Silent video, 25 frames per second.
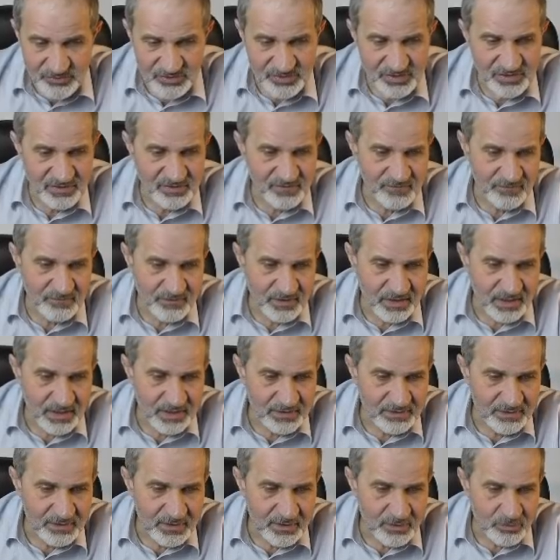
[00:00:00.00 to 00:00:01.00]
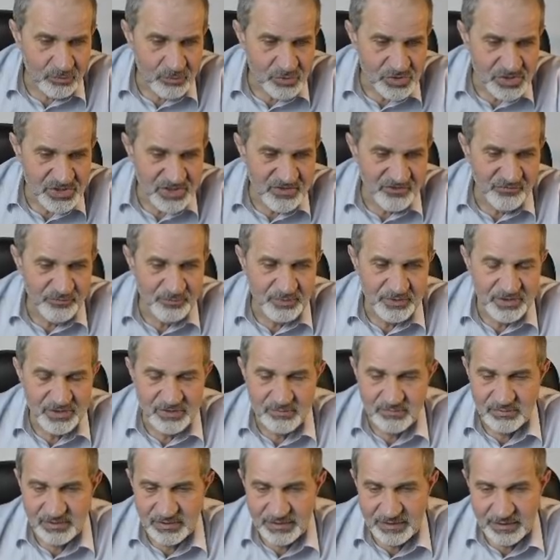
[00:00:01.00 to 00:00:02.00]
вот этого, она уже в
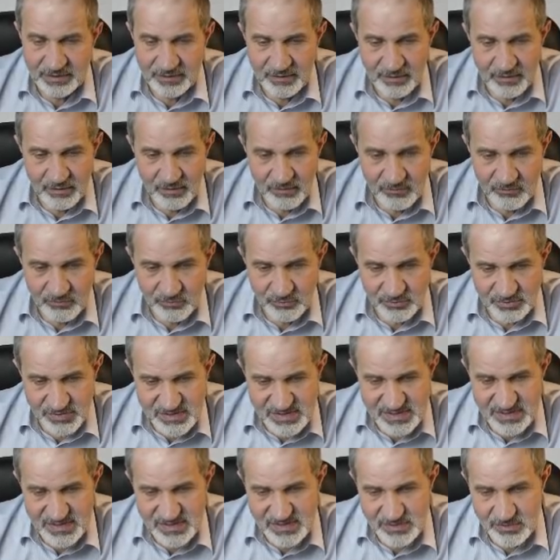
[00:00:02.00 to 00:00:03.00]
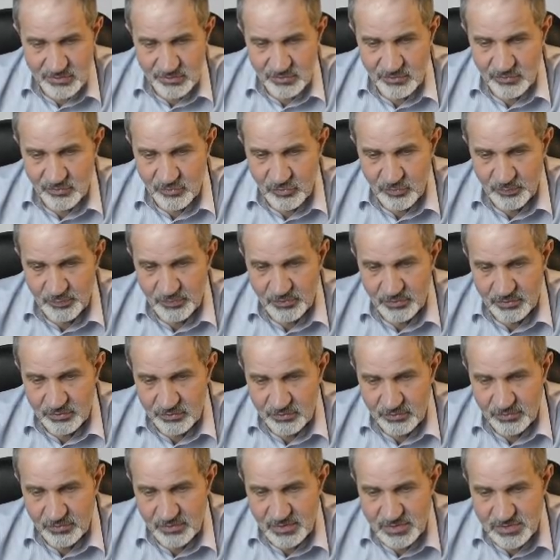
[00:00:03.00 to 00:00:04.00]
прибыли, вот, здесь ее докупил.
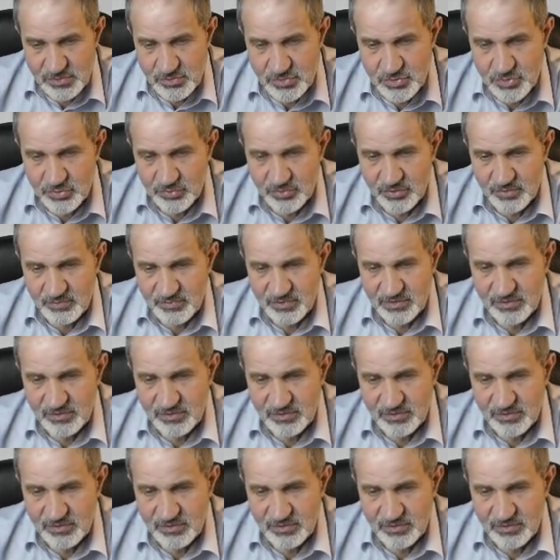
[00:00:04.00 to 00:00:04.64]
Ну, а с учетом